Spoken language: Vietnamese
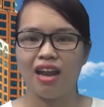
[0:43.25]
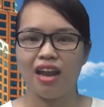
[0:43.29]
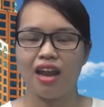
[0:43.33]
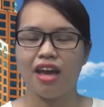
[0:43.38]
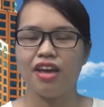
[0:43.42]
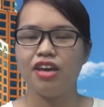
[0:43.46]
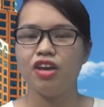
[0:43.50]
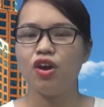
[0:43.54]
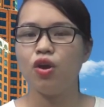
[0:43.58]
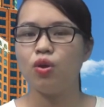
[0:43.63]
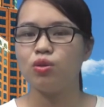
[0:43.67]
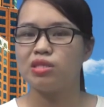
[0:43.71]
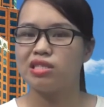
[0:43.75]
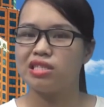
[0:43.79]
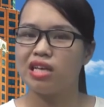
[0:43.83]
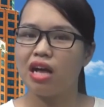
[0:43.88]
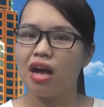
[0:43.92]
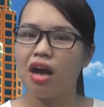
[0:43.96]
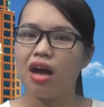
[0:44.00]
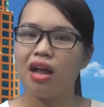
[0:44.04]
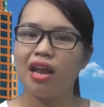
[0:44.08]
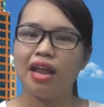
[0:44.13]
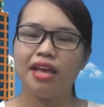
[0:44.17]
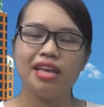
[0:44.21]
lấy hồ
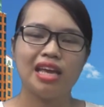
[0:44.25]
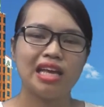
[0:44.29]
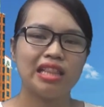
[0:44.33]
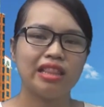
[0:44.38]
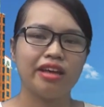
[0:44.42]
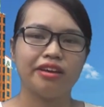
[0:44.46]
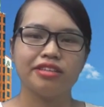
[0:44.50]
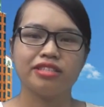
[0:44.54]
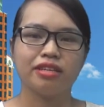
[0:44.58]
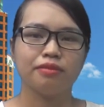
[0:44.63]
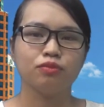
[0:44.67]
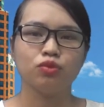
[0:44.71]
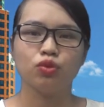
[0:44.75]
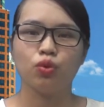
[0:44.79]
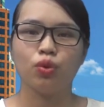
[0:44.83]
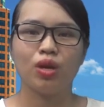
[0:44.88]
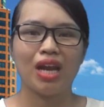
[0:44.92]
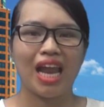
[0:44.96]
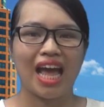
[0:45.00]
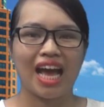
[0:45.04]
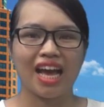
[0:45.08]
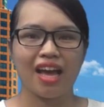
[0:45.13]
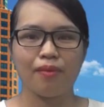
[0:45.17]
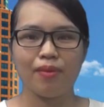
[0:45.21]
sơ lấy giấy tờ xong
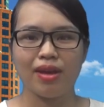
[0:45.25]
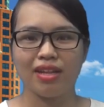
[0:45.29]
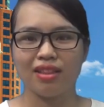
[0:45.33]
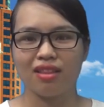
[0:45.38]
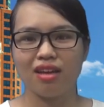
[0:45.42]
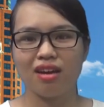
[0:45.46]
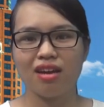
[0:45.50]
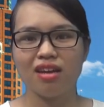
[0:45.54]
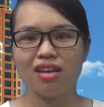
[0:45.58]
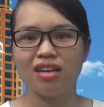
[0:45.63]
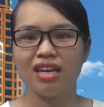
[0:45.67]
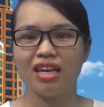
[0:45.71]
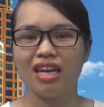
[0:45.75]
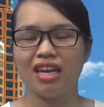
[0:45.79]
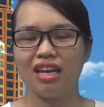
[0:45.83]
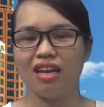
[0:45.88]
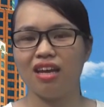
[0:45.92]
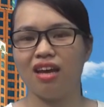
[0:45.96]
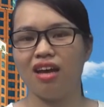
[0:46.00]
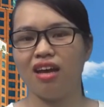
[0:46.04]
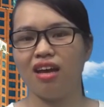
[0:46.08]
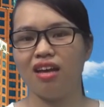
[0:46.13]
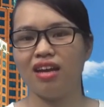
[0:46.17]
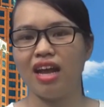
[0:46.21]
xuôi là các bạn tới
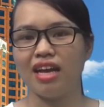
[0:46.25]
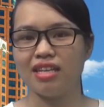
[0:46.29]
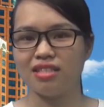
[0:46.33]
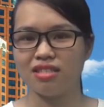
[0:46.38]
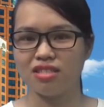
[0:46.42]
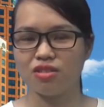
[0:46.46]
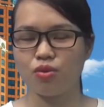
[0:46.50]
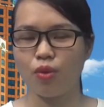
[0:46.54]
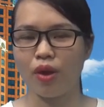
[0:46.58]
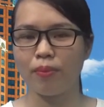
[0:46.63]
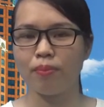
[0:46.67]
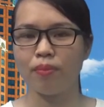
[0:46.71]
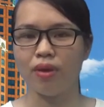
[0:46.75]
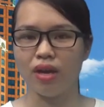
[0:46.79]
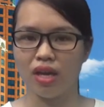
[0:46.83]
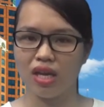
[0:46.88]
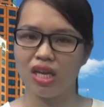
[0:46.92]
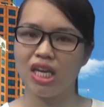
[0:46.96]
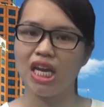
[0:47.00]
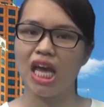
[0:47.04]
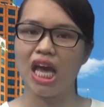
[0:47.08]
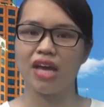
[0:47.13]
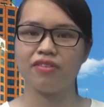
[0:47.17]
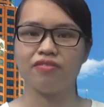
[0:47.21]
à, đại sứ quán
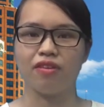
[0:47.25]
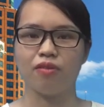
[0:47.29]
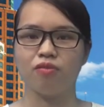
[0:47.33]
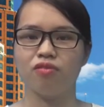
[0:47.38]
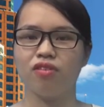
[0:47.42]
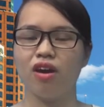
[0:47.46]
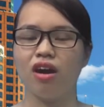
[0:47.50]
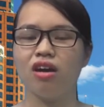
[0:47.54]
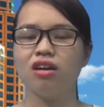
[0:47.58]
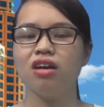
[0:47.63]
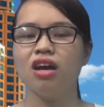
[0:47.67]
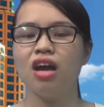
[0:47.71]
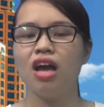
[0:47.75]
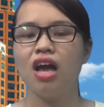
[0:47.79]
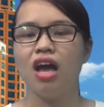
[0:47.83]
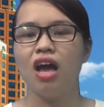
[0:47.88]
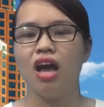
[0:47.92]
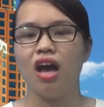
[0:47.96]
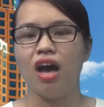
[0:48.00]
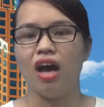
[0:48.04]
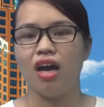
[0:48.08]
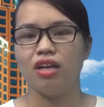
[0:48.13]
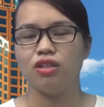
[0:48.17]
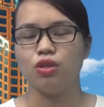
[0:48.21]
mỹ để phỏng vấn
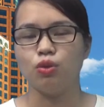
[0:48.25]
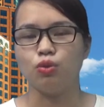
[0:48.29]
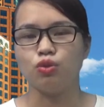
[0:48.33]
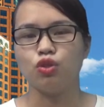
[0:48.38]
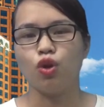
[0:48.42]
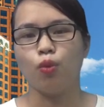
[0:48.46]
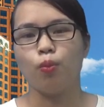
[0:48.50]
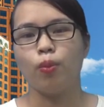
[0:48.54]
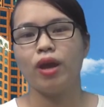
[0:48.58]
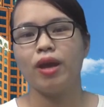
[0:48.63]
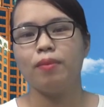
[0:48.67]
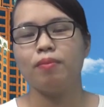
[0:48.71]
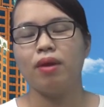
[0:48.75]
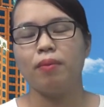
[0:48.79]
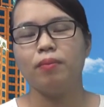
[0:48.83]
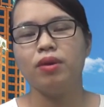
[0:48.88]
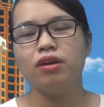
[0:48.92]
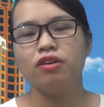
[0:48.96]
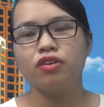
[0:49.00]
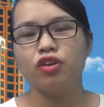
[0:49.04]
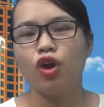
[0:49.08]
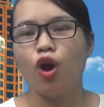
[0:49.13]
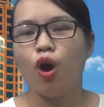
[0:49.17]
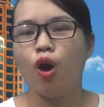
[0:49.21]
à, thủ tục khi mà
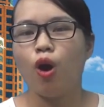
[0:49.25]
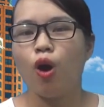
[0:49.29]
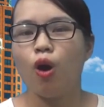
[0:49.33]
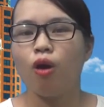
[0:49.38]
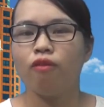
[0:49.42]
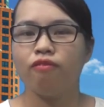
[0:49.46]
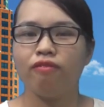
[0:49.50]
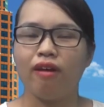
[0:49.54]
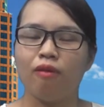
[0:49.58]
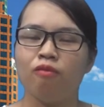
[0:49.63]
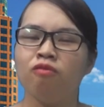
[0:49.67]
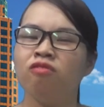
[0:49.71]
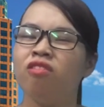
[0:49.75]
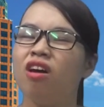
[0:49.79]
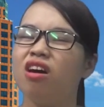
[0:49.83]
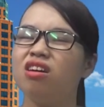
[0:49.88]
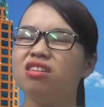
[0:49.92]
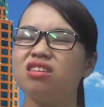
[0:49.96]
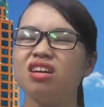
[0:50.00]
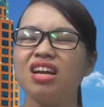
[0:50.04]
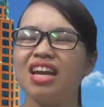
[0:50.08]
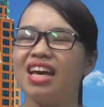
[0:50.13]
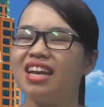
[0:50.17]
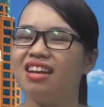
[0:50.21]
bước vô phỏng
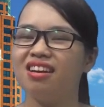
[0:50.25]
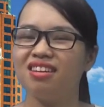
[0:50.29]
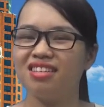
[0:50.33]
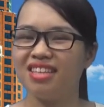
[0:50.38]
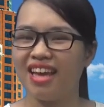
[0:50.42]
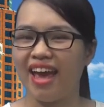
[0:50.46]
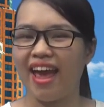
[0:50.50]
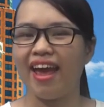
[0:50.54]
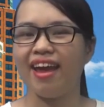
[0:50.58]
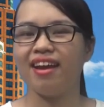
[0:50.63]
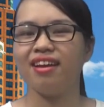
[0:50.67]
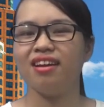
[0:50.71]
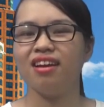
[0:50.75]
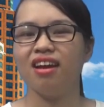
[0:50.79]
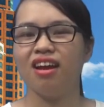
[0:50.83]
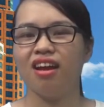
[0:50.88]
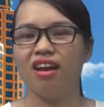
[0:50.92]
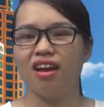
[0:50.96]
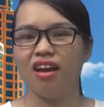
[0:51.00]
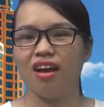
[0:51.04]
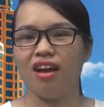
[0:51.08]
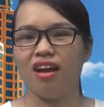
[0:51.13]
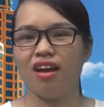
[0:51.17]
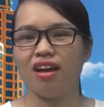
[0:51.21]
vấn rất là đơn giản
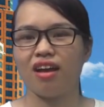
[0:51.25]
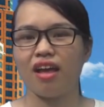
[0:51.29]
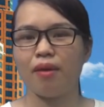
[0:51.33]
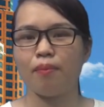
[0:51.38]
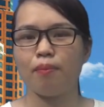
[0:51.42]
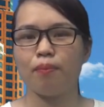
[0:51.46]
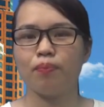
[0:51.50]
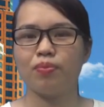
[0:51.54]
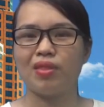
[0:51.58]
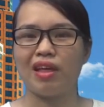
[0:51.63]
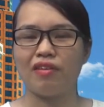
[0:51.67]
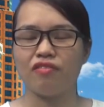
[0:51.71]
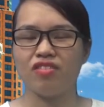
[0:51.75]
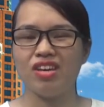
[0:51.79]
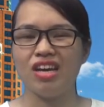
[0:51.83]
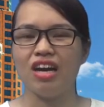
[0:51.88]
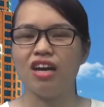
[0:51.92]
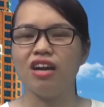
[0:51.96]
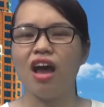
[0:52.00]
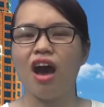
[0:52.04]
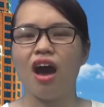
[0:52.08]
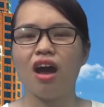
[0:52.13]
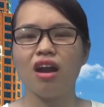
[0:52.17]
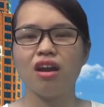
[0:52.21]
à, các tại vì
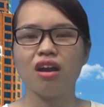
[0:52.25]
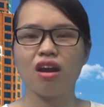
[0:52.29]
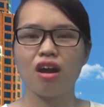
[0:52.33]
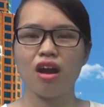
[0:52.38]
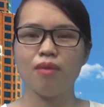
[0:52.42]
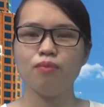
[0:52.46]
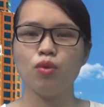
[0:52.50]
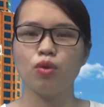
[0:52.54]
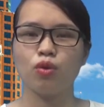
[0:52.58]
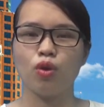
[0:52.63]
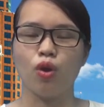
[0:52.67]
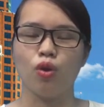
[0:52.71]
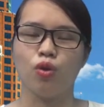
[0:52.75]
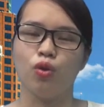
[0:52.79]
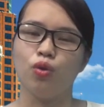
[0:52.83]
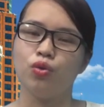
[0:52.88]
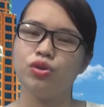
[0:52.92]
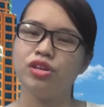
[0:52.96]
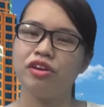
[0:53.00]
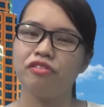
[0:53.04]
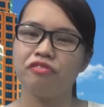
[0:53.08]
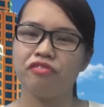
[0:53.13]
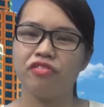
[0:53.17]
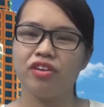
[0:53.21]
ở đó nó có một đội ngũ
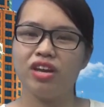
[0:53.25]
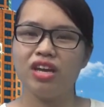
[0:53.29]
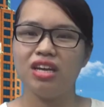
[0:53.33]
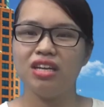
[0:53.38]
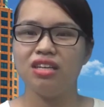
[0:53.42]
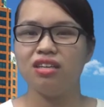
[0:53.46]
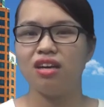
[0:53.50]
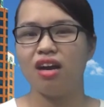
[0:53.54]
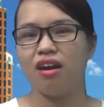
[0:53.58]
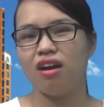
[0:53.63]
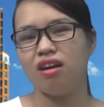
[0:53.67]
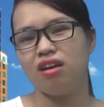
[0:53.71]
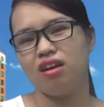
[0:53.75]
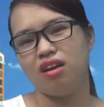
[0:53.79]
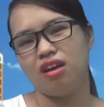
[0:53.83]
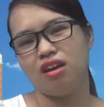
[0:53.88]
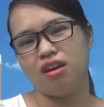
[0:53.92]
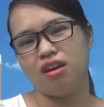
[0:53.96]
nhân viên à,